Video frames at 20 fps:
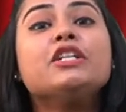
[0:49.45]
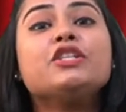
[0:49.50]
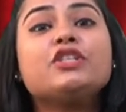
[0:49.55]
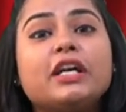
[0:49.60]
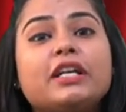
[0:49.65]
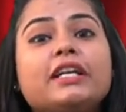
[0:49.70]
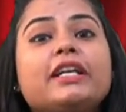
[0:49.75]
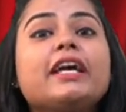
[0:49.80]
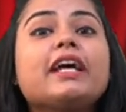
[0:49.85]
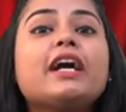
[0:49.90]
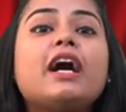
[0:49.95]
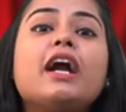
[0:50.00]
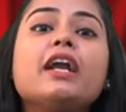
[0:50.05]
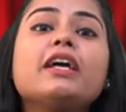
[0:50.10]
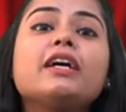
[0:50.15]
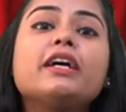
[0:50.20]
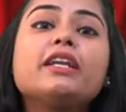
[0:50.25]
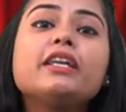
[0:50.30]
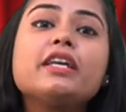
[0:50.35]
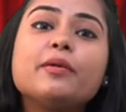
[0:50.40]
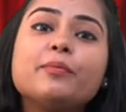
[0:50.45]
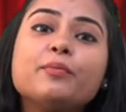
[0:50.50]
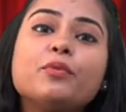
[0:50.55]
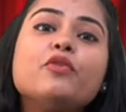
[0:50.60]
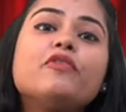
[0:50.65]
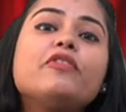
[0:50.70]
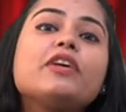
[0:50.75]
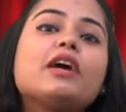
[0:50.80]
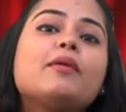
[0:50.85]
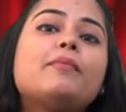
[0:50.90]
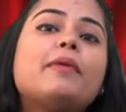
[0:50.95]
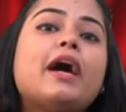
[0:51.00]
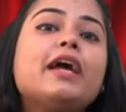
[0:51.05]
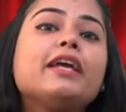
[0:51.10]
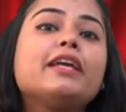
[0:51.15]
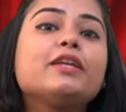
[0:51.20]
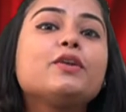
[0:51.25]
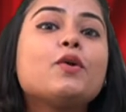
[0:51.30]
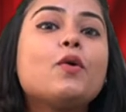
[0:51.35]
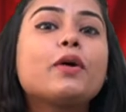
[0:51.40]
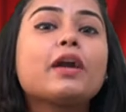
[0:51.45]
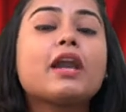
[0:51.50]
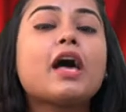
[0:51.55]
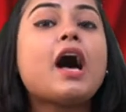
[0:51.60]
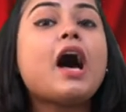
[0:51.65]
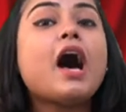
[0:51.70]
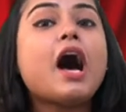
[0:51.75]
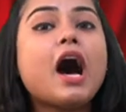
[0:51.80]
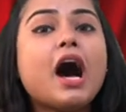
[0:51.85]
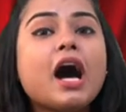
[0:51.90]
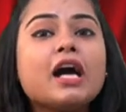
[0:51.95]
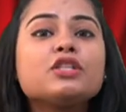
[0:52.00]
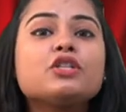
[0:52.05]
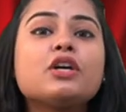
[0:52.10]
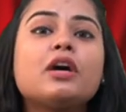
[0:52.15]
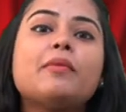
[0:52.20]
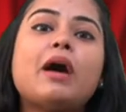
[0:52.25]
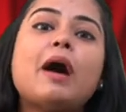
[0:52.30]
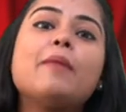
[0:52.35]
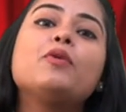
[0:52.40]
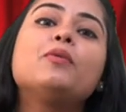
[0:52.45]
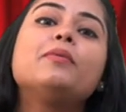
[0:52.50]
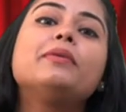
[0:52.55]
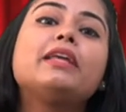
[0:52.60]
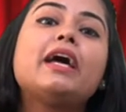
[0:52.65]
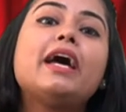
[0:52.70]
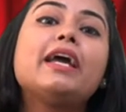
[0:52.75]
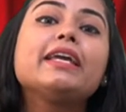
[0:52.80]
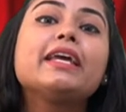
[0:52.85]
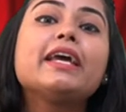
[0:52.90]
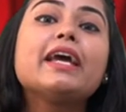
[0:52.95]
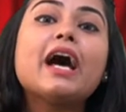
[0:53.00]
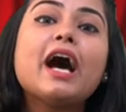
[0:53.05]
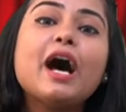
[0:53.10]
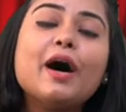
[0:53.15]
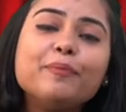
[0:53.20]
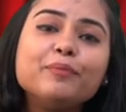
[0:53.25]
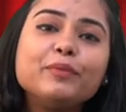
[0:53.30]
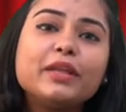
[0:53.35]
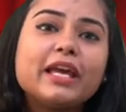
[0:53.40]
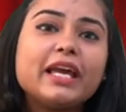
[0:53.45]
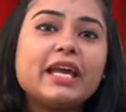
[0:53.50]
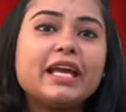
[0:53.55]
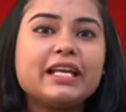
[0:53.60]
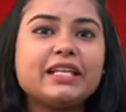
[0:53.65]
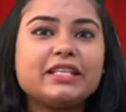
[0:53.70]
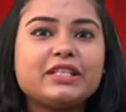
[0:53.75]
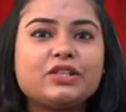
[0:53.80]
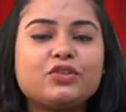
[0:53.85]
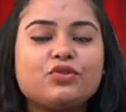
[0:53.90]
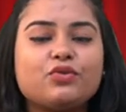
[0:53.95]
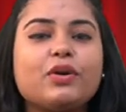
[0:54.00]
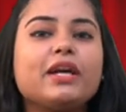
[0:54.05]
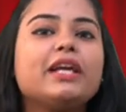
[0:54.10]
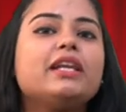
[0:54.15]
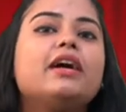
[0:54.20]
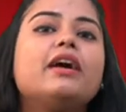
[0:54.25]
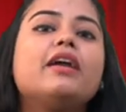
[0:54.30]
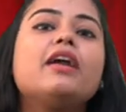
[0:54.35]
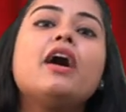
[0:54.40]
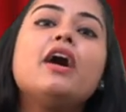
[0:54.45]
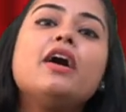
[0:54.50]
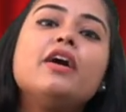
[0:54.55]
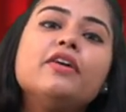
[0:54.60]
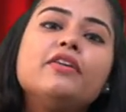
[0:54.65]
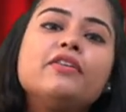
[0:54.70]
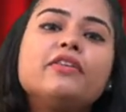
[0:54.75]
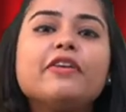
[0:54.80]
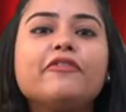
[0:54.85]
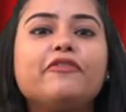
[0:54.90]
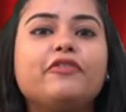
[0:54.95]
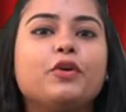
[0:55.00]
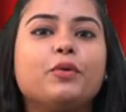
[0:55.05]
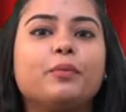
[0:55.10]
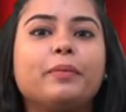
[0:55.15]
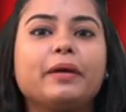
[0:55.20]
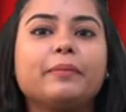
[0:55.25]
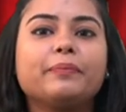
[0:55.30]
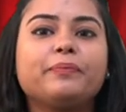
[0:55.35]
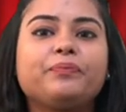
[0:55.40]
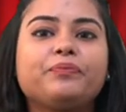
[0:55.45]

झंडे गाड़ कर ये मूवी कमाएगी रोकड़ा आज हम आपको बताएंगे अपने इस ट्रेलर रिव्यू में